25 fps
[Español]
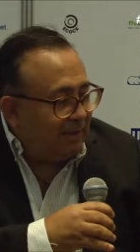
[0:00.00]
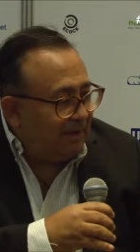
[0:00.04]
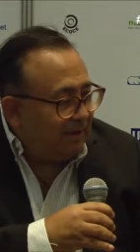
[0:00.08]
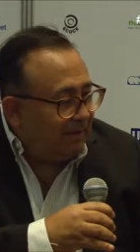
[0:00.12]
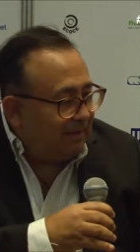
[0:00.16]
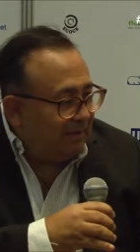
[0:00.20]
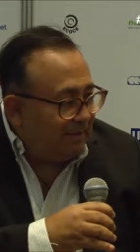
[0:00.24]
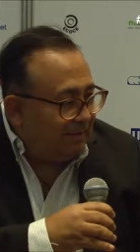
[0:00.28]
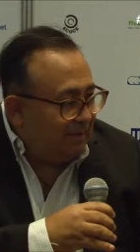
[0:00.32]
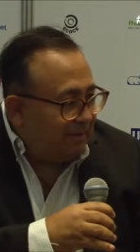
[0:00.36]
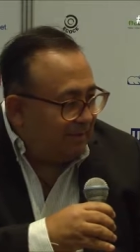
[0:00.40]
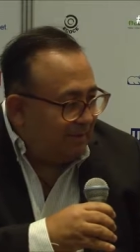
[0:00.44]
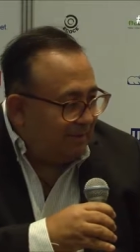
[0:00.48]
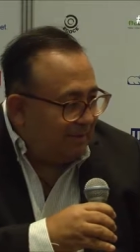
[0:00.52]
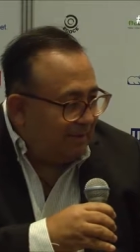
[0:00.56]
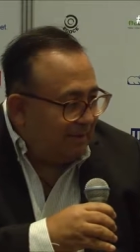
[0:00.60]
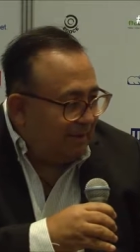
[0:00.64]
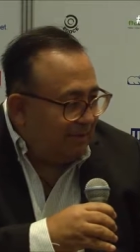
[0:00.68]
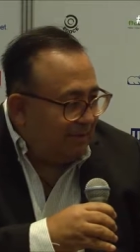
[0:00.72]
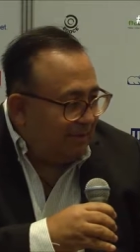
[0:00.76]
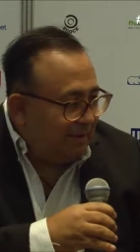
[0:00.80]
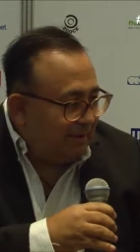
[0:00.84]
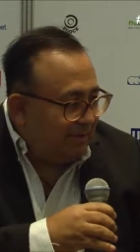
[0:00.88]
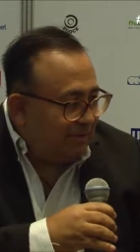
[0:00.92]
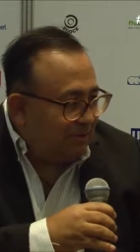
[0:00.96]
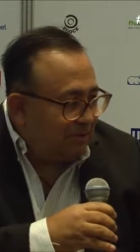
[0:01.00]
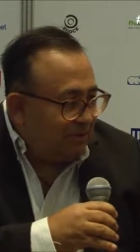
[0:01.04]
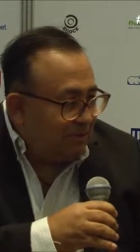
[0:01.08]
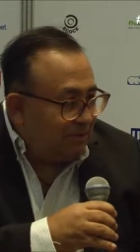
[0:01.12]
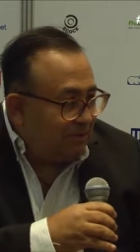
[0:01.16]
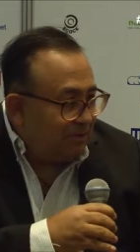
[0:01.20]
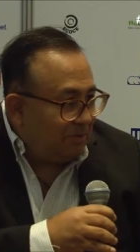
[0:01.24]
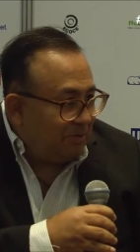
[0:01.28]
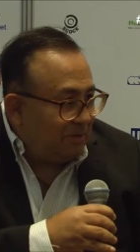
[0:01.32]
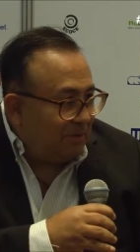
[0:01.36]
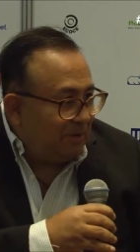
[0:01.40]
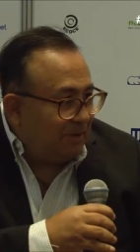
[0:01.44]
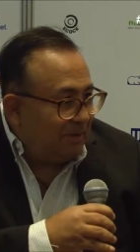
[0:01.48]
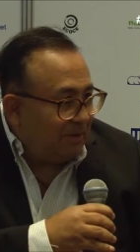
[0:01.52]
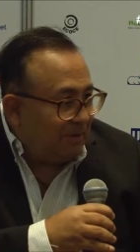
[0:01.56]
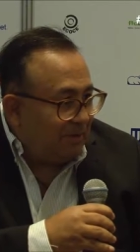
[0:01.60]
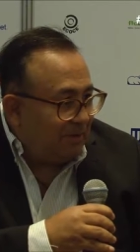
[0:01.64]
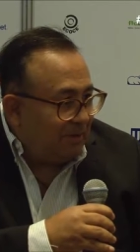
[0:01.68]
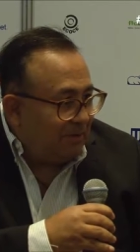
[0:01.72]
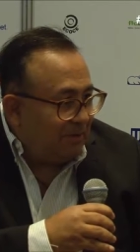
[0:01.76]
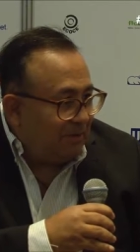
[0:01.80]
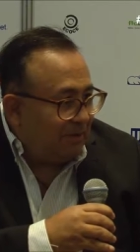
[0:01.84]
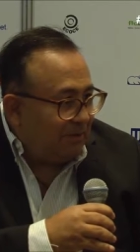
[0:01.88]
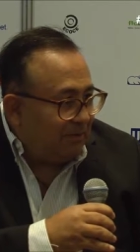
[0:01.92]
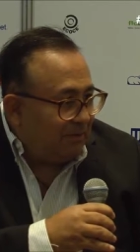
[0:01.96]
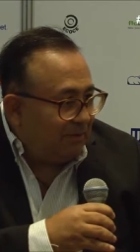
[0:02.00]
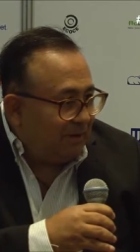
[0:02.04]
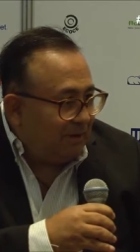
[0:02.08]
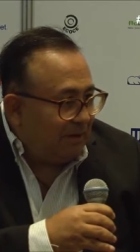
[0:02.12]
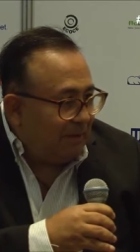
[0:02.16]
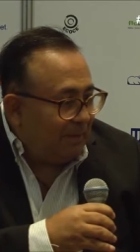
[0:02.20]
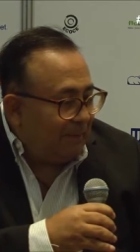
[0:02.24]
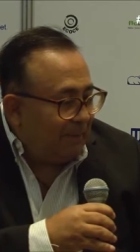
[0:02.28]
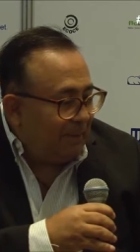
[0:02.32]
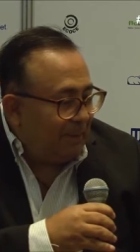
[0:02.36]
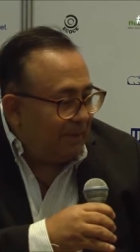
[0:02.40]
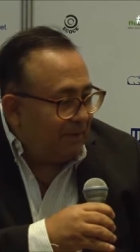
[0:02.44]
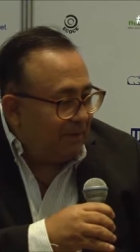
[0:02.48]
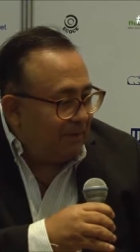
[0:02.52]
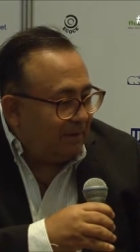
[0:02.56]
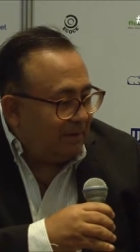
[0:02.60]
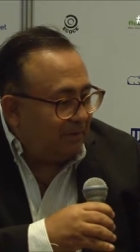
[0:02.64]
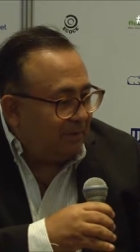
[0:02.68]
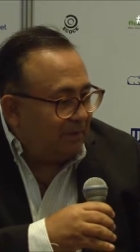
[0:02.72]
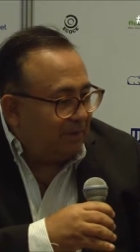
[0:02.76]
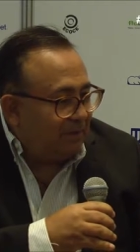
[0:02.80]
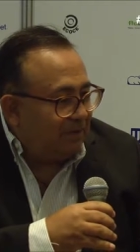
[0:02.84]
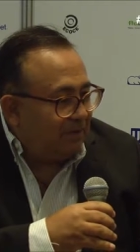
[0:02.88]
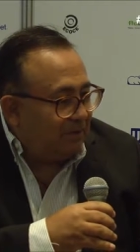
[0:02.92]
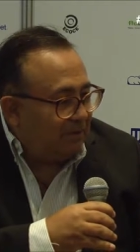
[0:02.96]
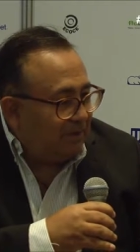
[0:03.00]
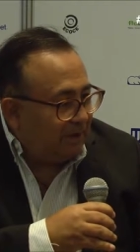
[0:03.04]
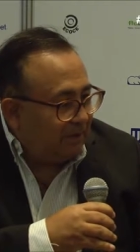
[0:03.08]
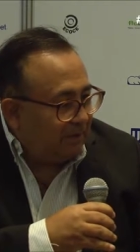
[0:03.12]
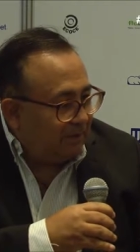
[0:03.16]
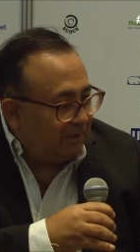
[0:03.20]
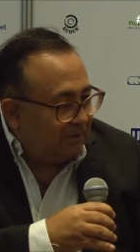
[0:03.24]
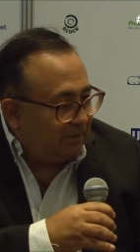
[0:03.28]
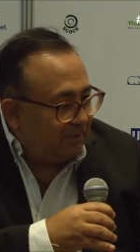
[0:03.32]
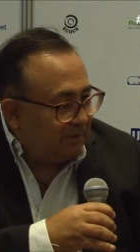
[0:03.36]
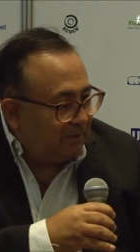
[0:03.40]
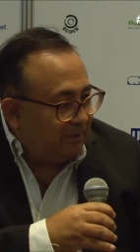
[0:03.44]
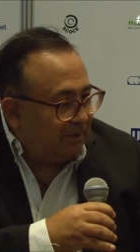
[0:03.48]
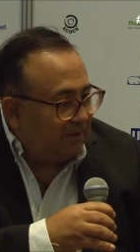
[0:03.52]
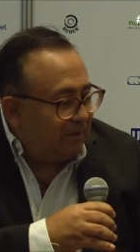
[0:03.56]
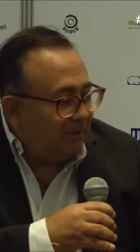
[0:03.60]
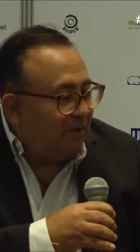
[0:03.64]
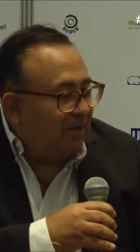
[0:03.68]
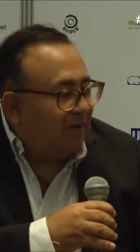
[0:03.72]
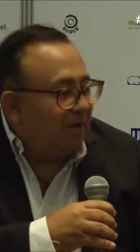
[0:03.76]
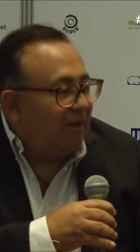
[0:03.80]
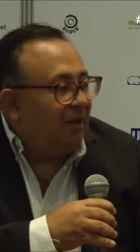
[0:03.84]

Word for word: a las necesidades de los consumidores actuales, o sea, la parte de personalización,